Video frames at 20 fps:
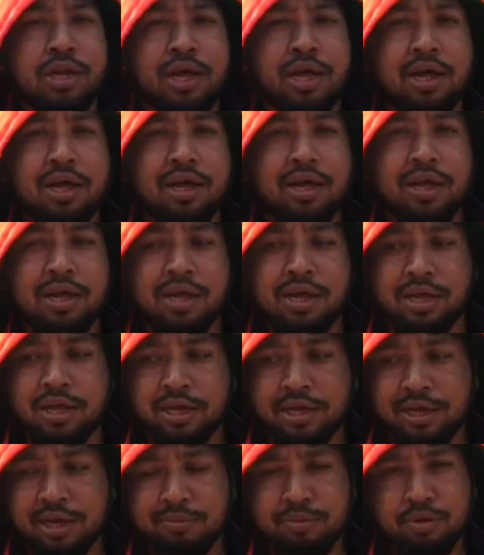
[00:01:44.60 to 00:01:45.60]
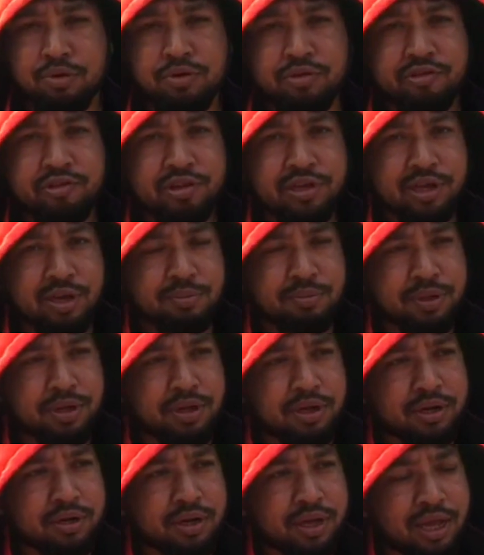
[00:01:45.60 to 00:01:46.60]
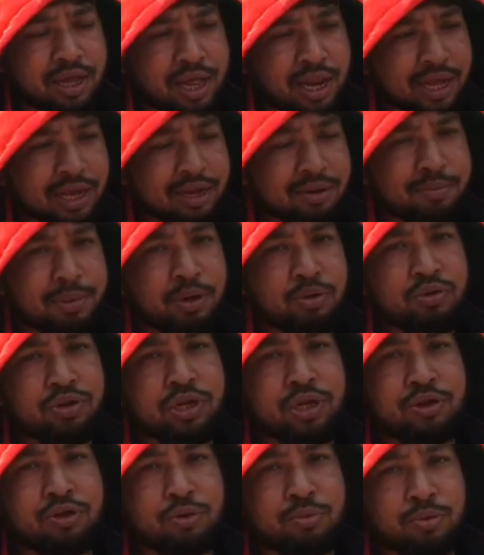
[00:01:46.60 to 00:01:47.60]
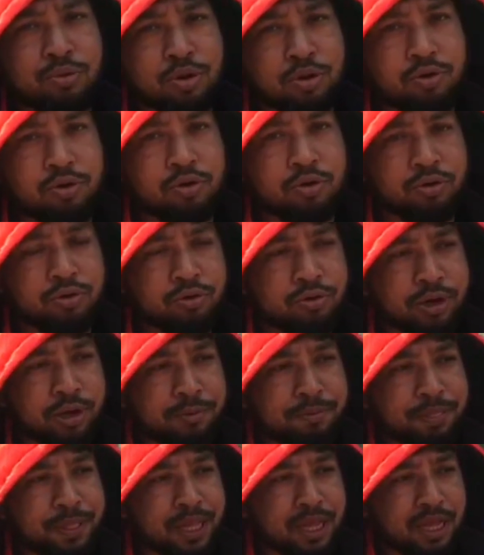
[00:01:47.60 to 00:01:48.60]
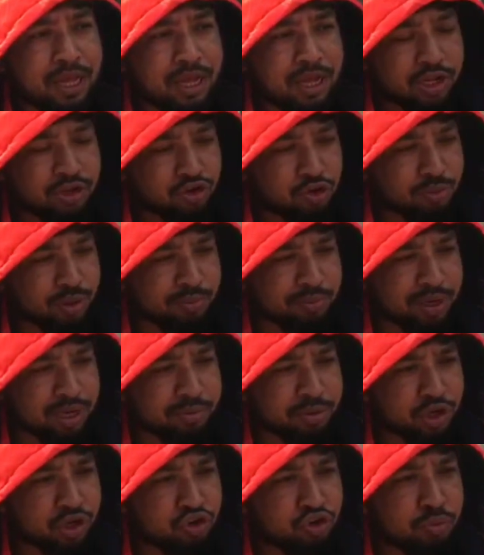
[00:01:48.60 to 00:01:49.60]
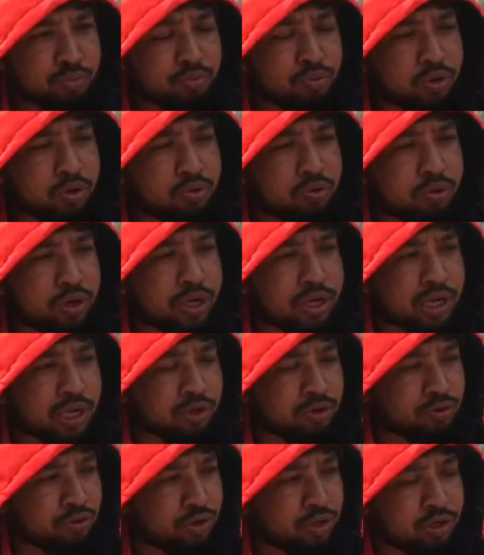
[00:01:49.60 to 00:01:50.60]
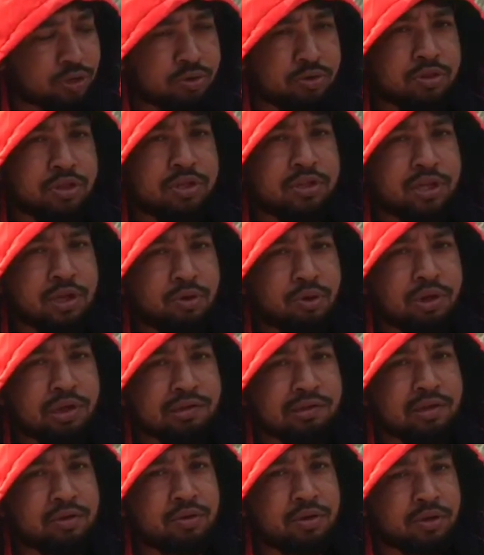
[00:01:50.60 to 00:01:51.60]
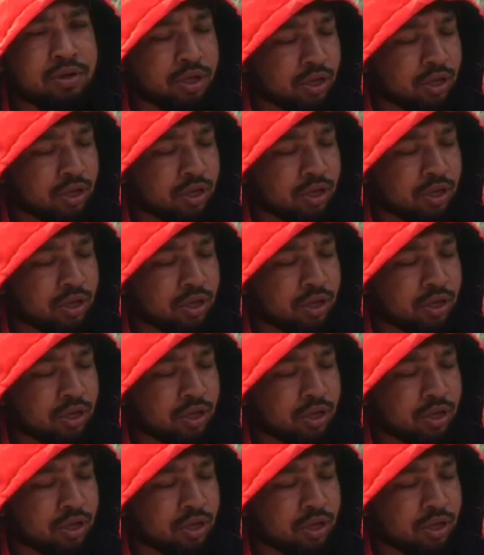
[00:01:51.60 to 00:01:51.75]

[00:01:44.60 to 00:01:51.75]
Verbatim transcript: এটা না গ্রামে হচ্ছে আপনার এলাকার মানুষই কবরগুলি খনন করে সবাই মিলেমিশে সবগুলি করে আনুষ্ঠানিকতা যেগুলি আছে